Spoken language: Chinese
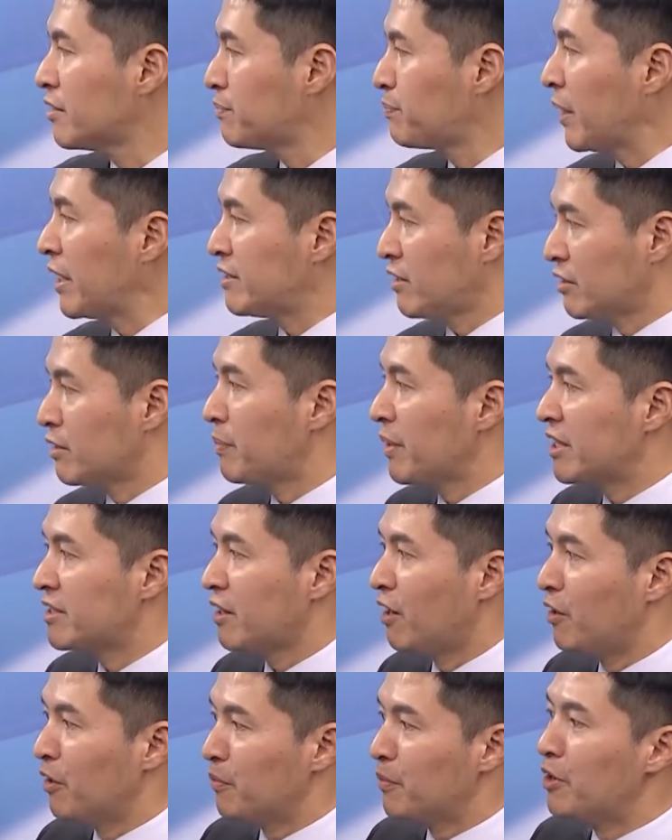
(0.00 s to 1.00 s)
个配角的配
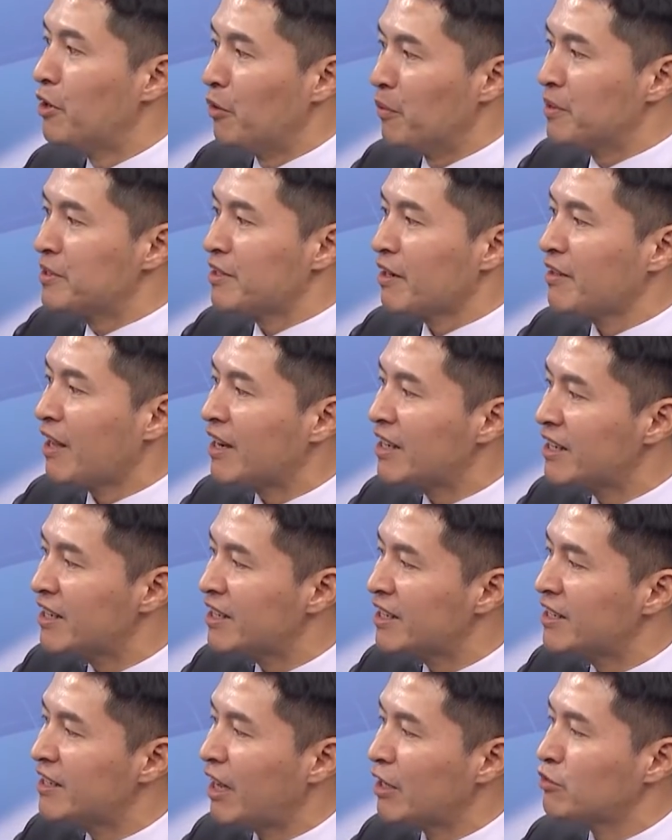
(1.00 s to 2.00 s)
角哈，比如我们焦糖
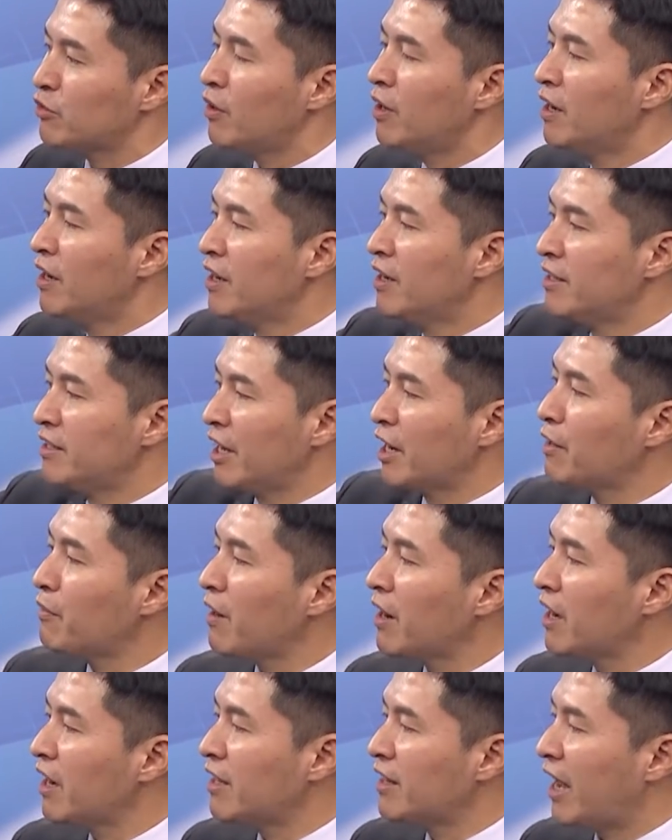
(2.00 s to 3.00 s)
哥哥，他说严
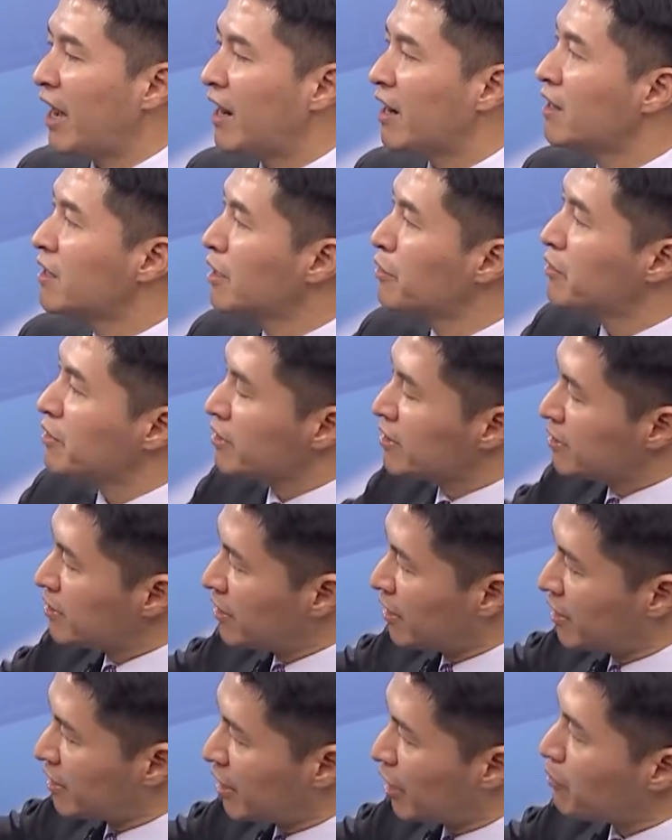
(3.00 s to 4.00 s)
宽恒啊，因为
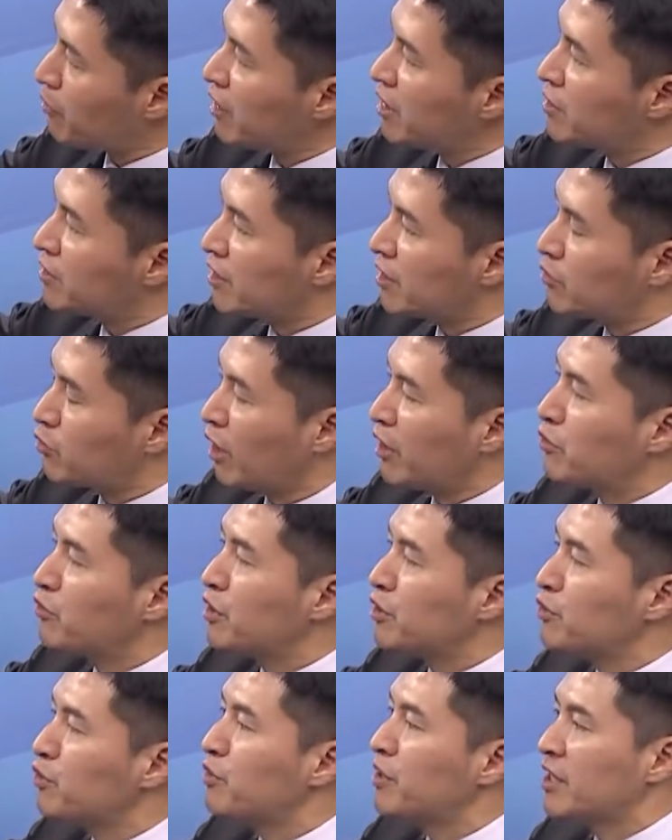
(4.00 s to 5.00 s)
呃，严宽恒的团
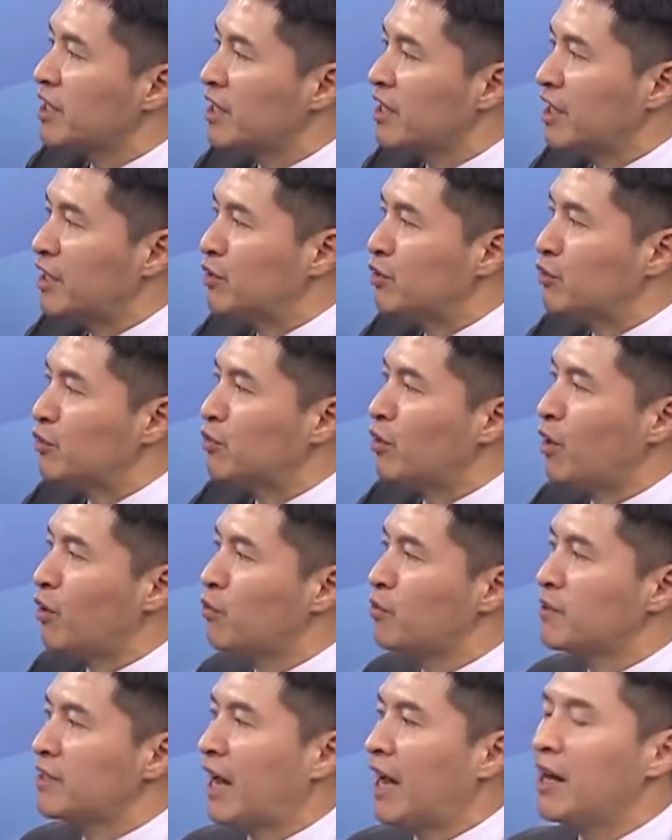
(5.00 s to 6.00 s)
队做了一个梗图哦，
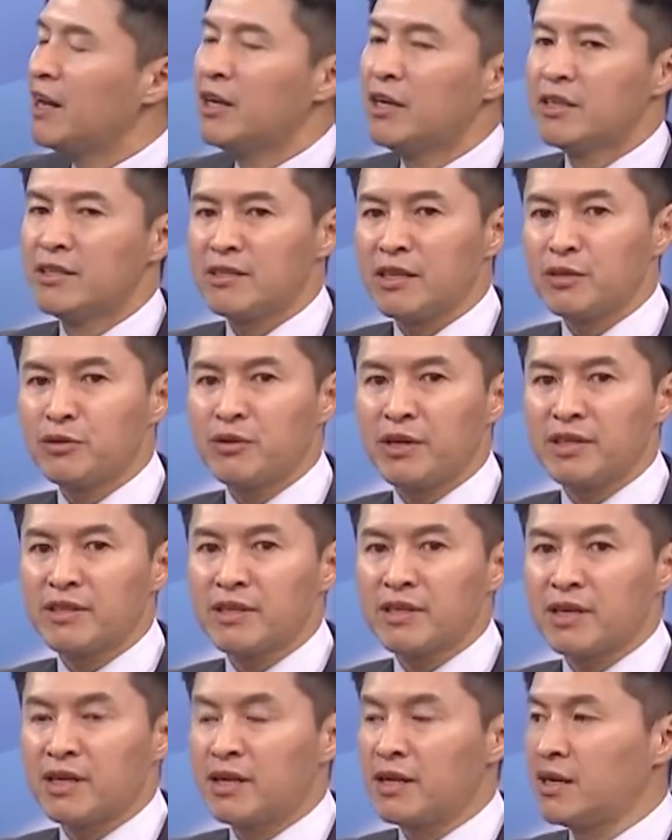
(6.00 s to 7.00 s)
问他针对
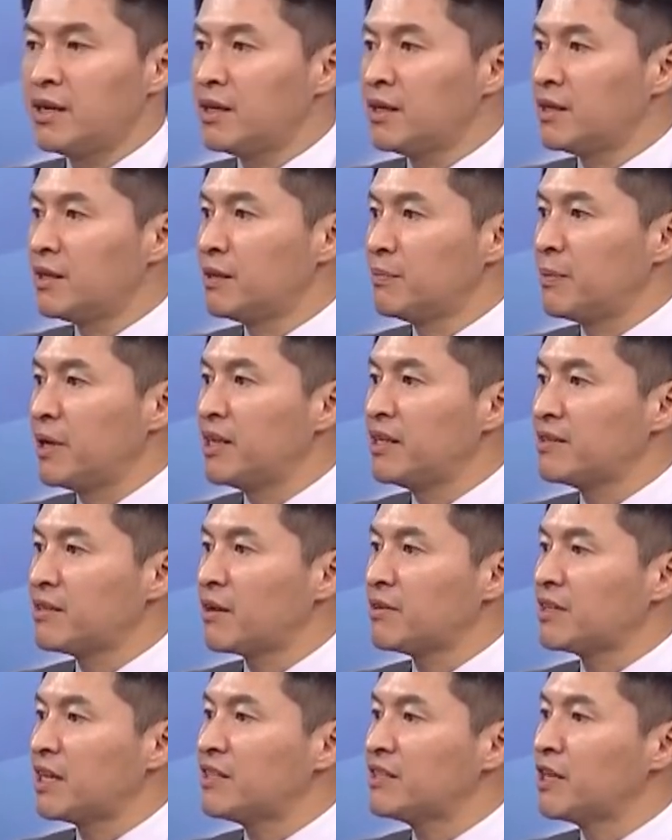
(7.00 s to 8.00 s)
这个便利
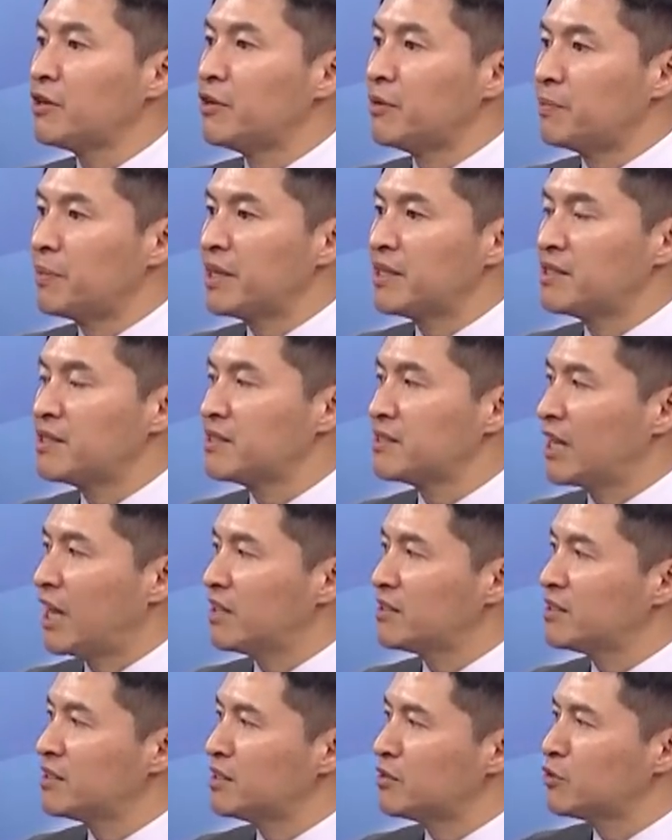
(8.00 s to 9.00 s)
超商店员被刺杀
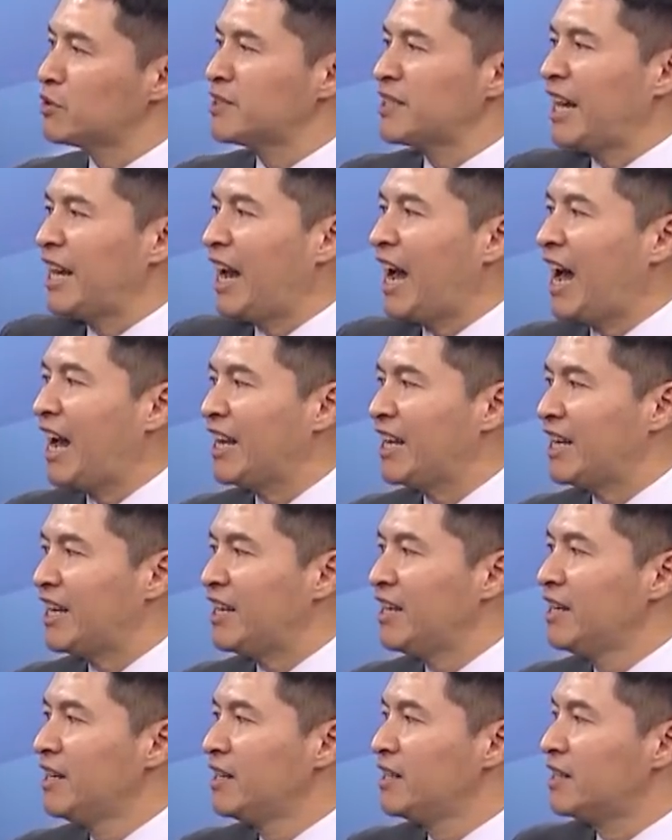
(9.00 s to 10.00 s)
的事情，说蔡阿
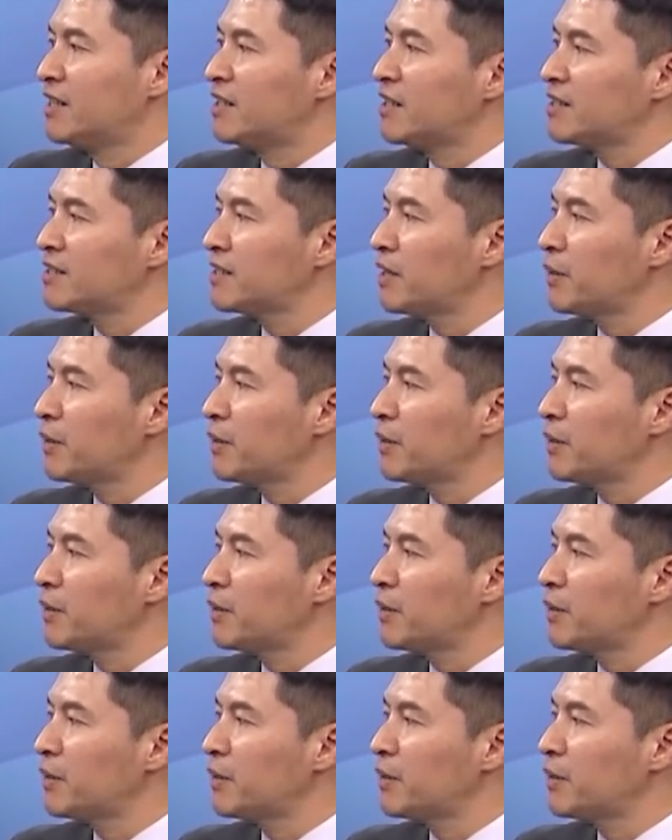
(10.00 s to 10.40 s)
姨，你的